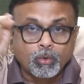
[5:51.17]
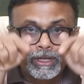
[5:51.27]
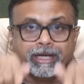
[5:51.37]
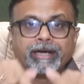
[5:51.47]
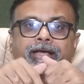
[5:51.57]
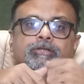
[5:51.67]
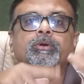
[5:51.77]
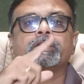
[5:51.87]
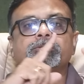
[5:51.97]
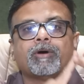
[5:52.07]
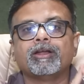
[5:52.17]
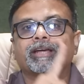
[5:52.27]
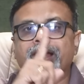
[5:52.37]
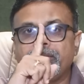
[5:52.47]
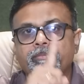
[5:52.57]
குட்டி இண்டெக்ஸ்க்குள்ளே ஸ்மால்
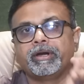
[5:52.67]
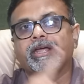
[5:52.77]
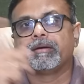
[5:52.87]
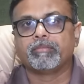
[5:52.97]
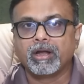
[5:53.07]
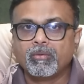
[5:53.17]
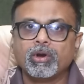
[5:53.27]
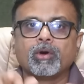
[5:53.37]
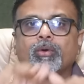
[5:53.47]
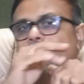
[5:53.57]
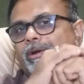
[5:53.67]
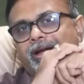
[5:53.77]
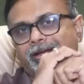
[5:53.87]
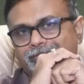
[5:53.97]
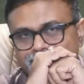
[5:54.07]
கேப் மிட் கேப் எல்லாம் உள்ளே கொண்டு
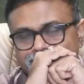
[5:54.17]
வராங்க